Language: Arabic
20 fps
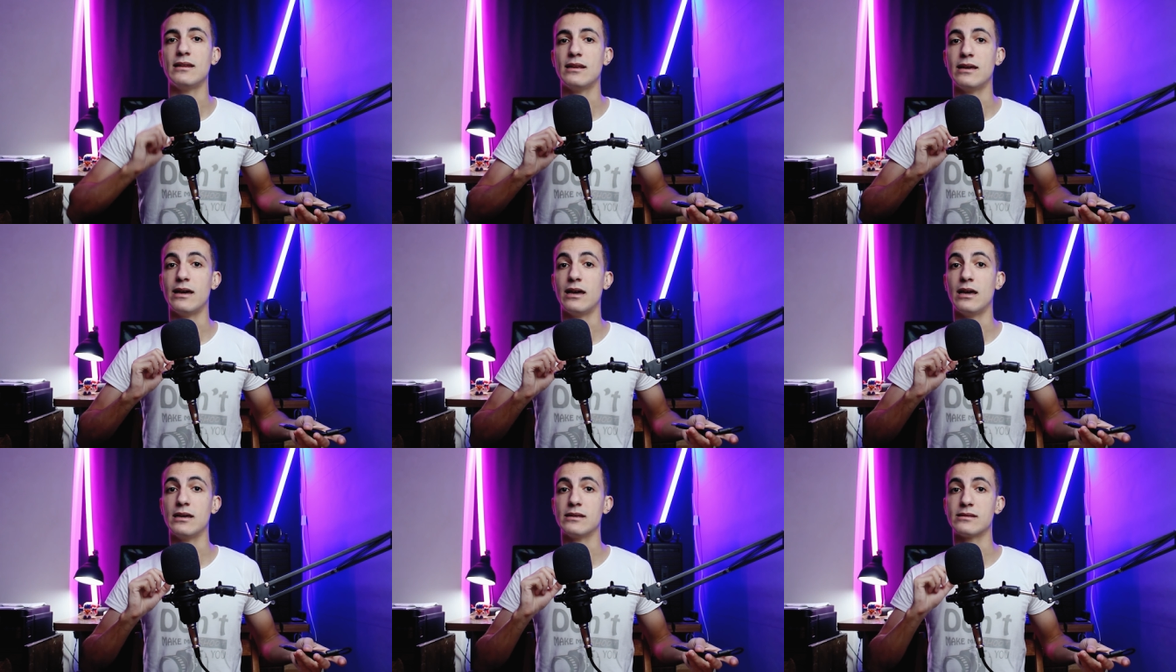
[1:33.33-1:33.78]

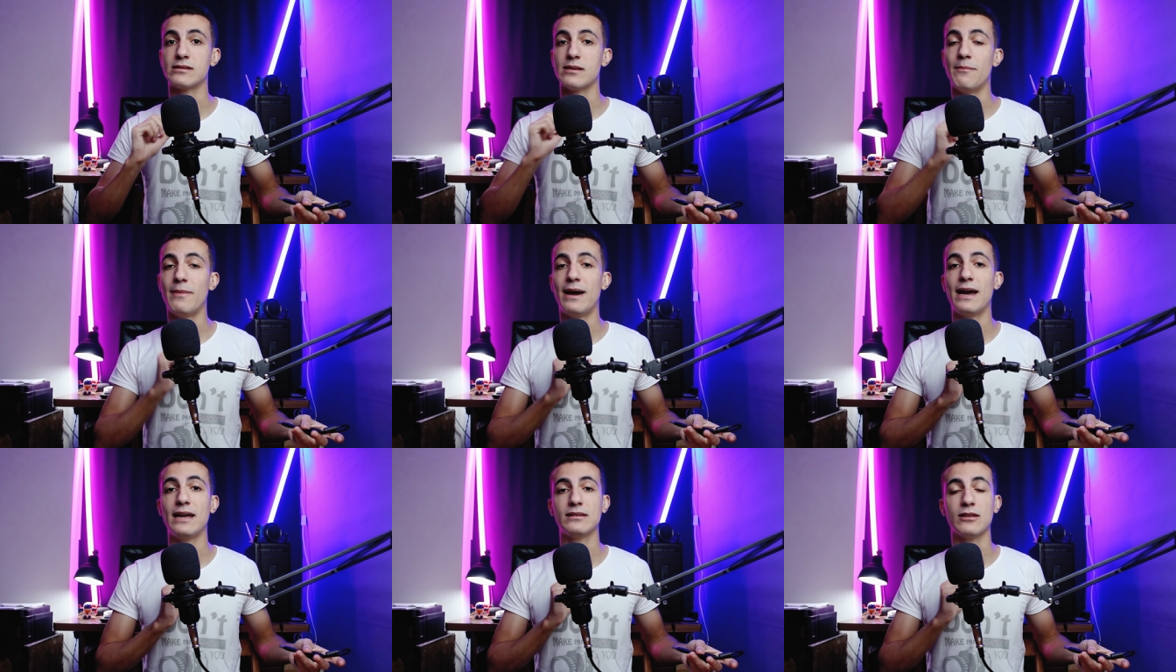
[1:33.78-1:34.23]

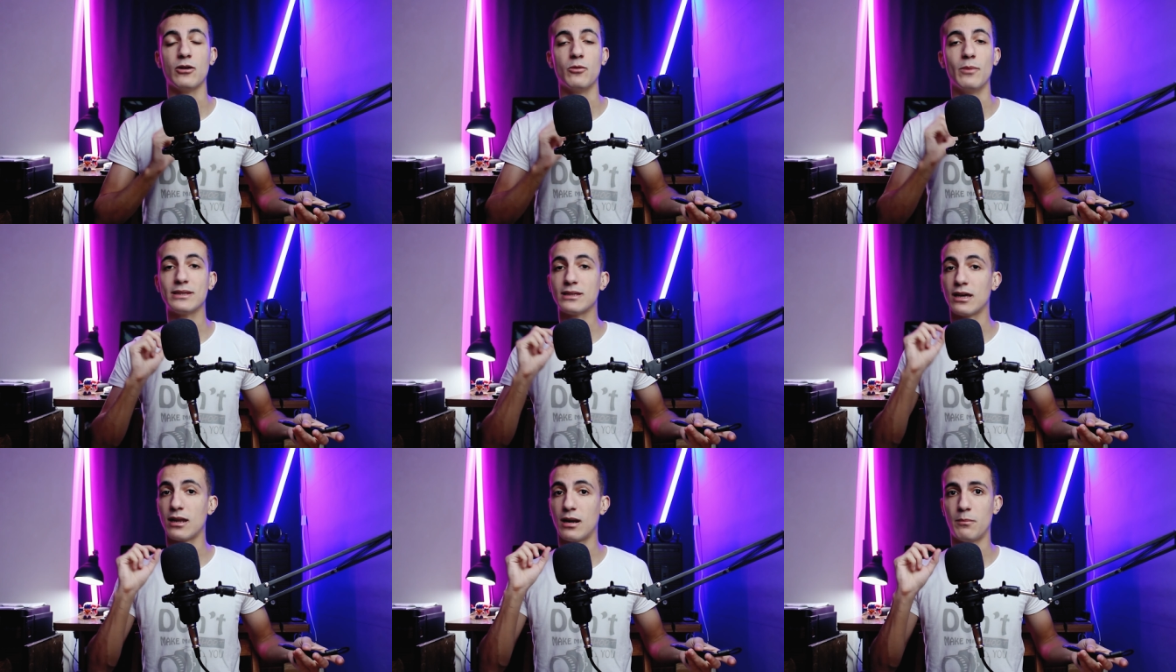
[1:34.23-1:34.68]
السماعات او
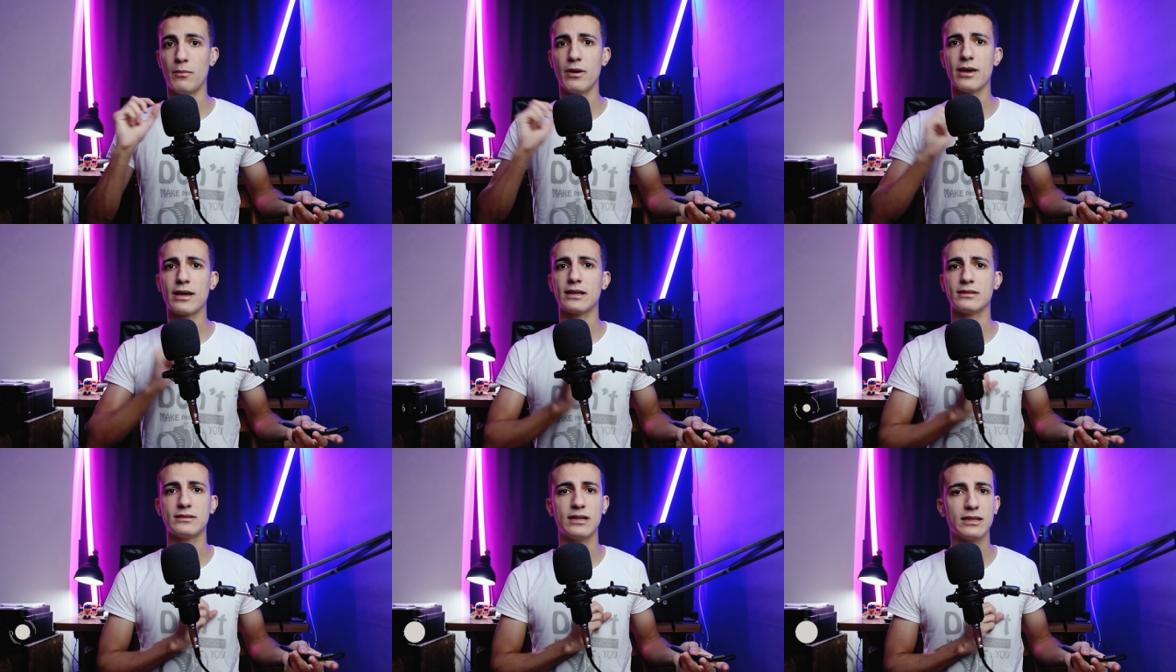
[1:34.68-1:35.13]
مدخل
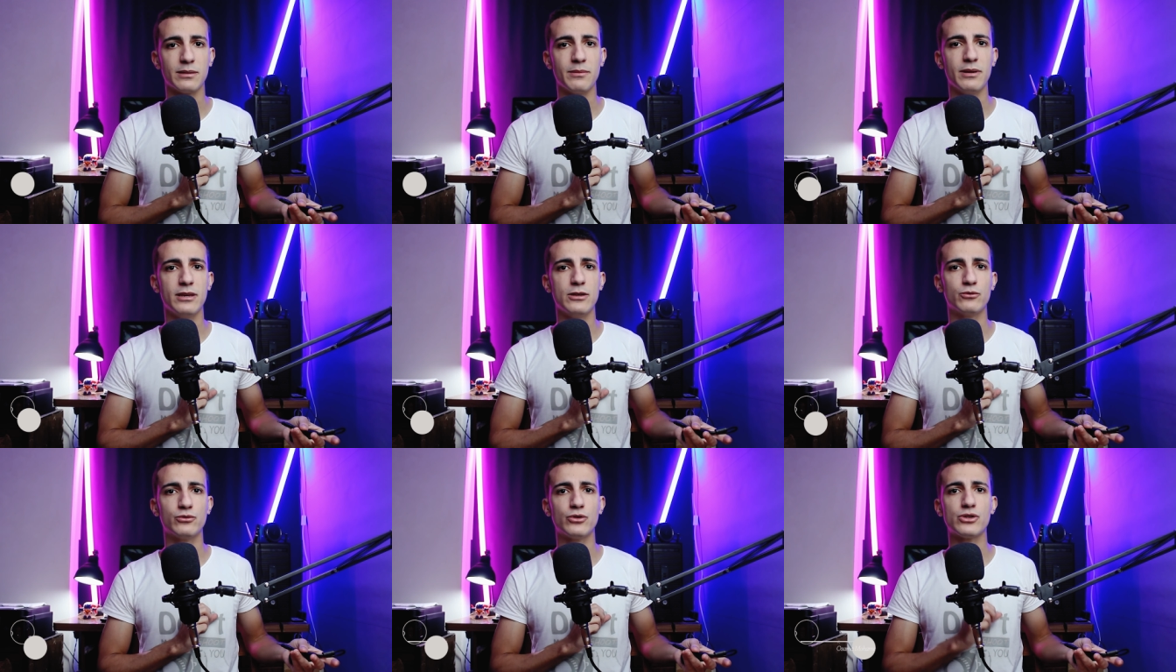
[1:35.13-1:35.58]
المايك 3
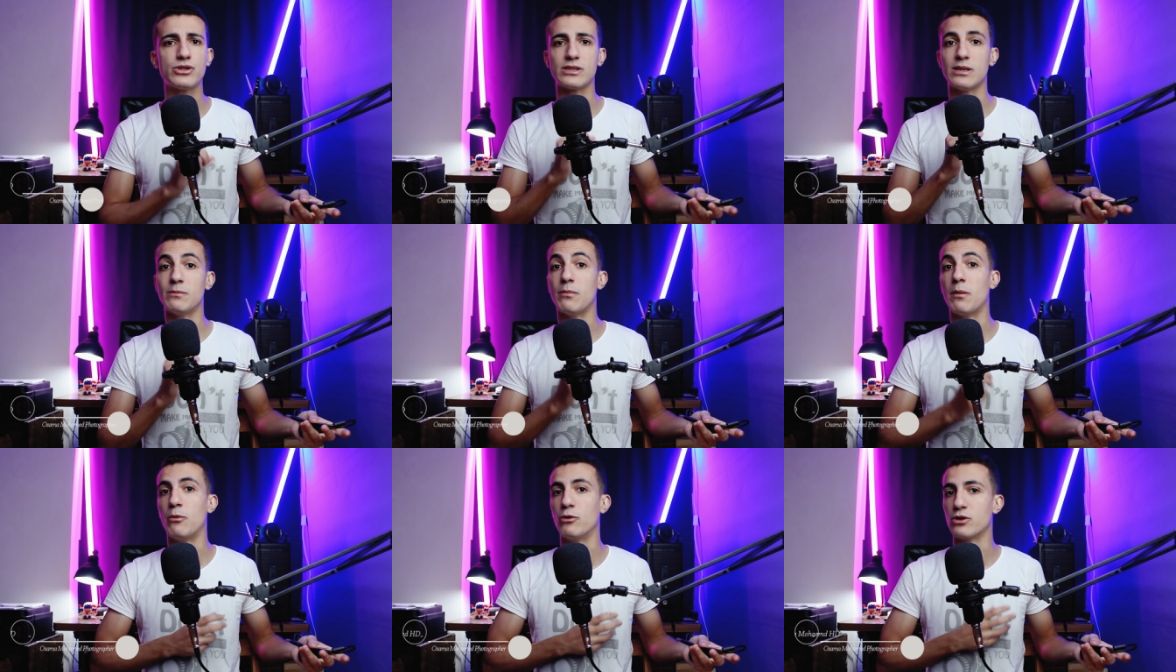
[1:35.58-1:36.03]
مليون
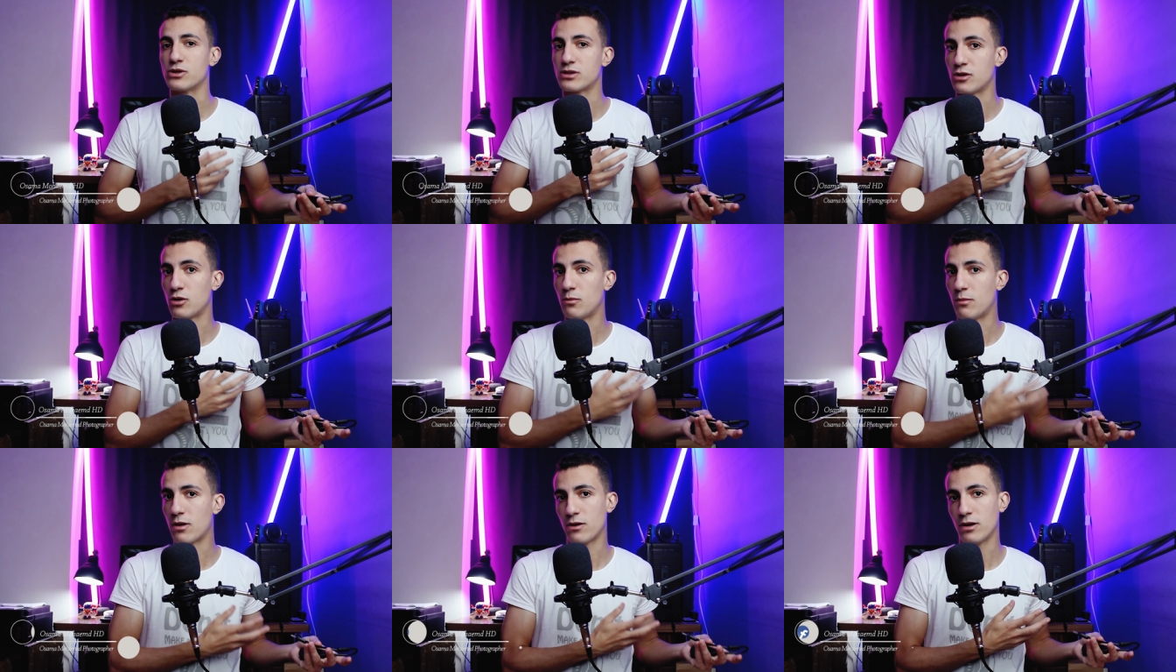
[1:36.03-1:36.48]
ونص لما
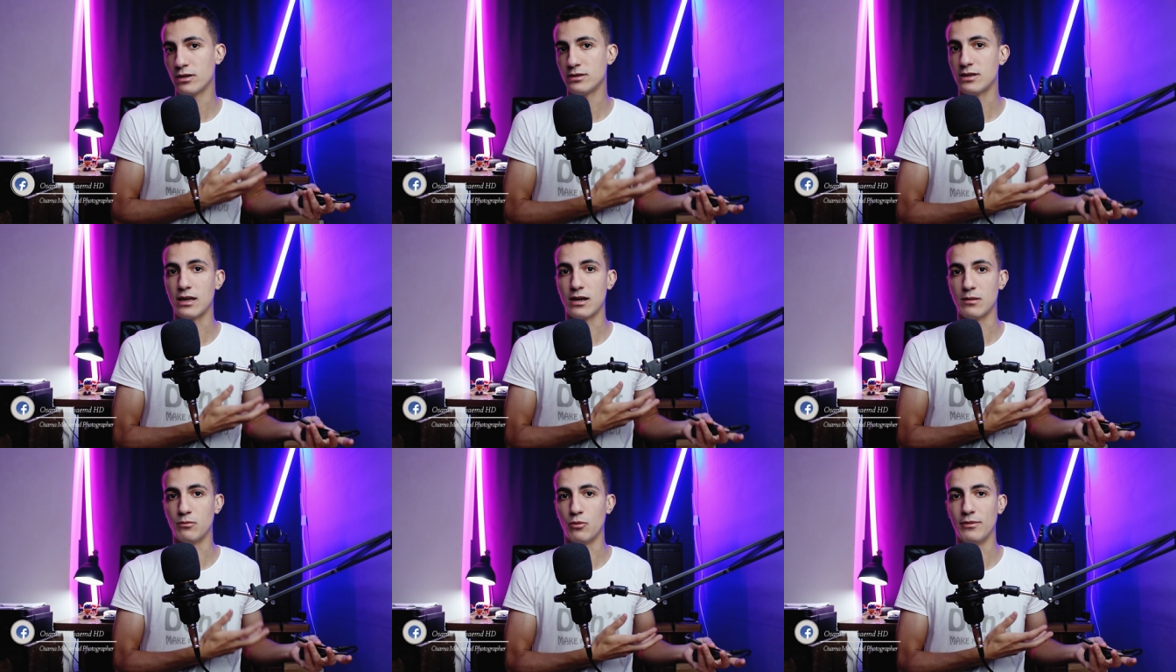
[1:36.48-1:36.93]
بوصله مرة
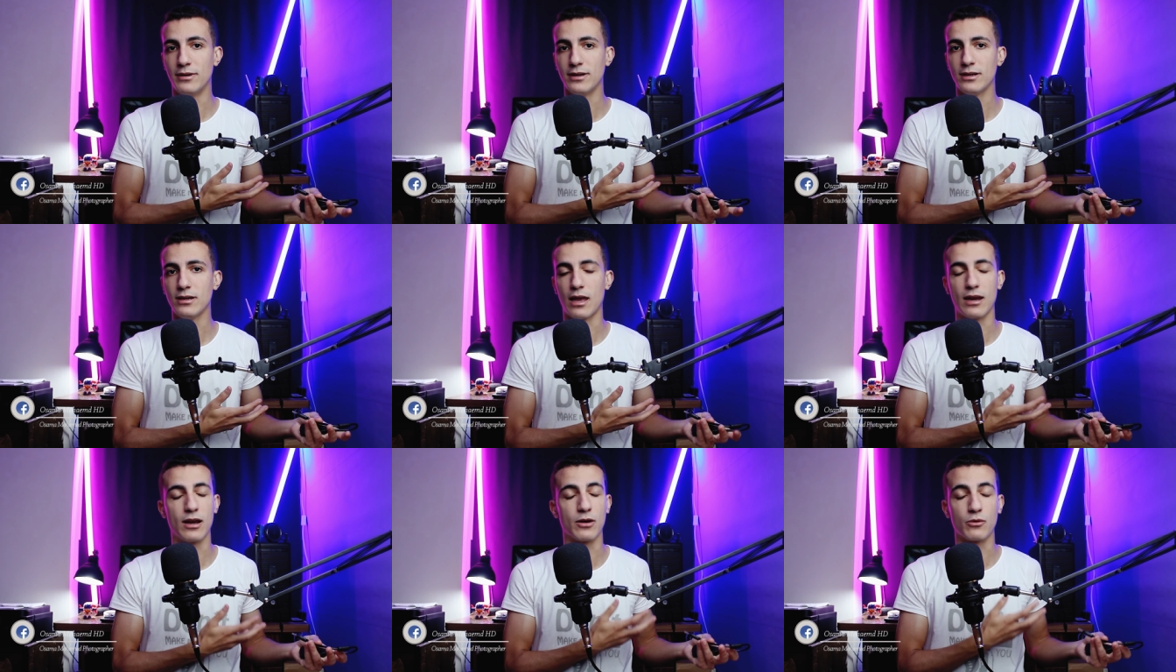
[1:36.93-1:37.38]
واحدة على
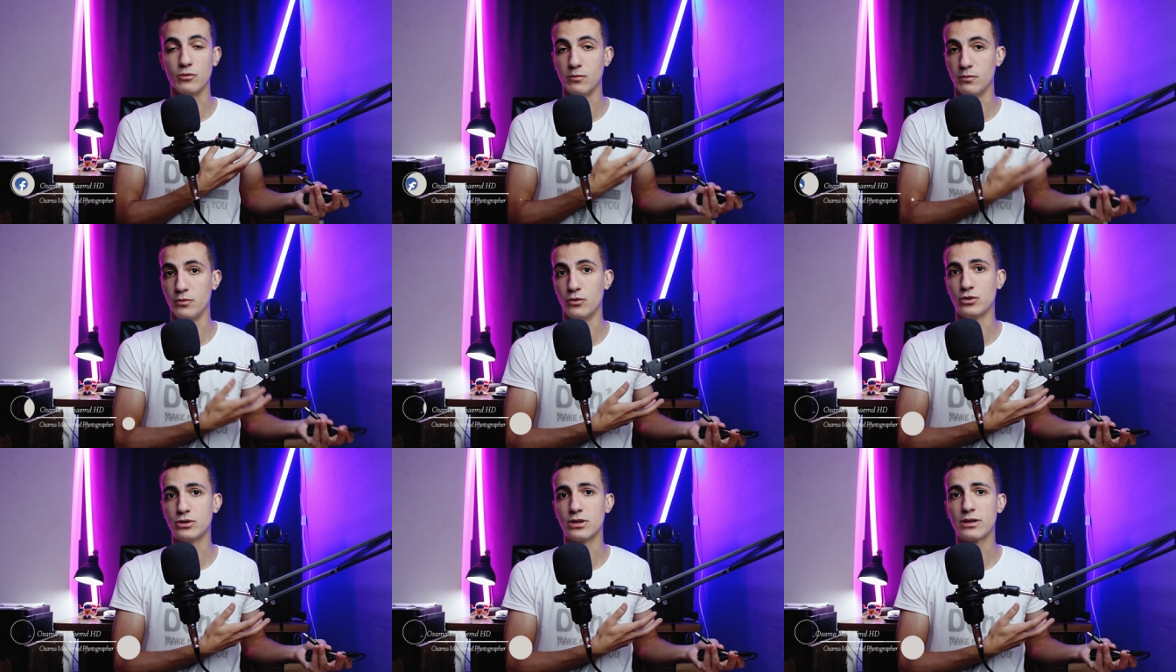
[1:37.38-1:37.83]
الموبايل على
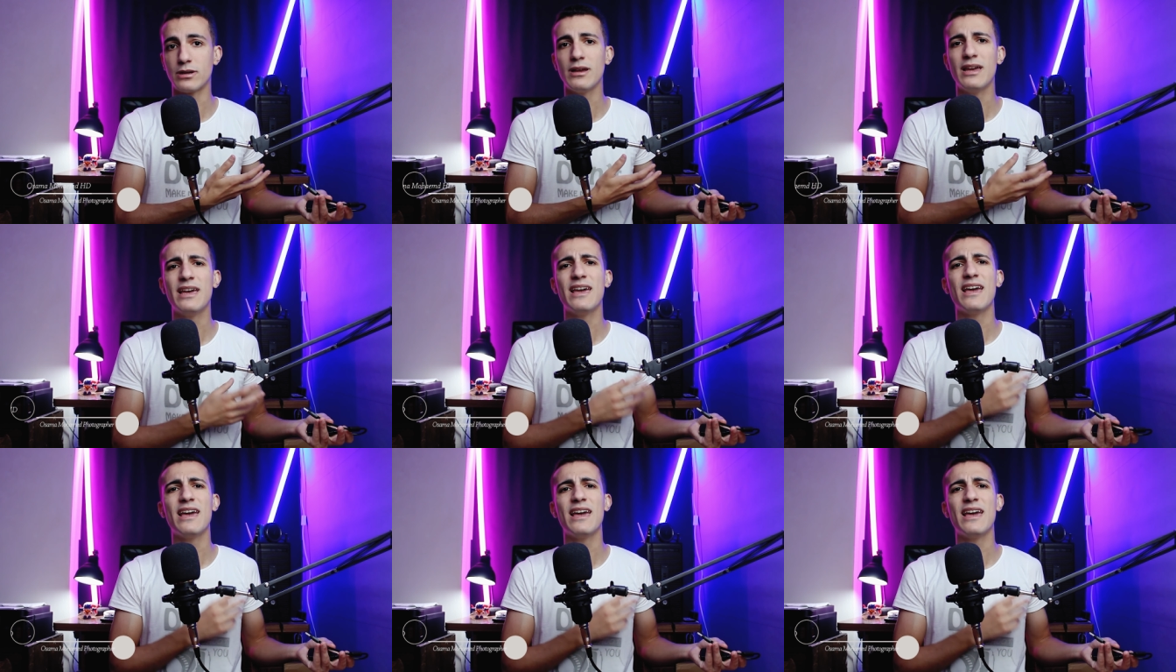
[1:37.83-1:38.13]
الكمبيوتر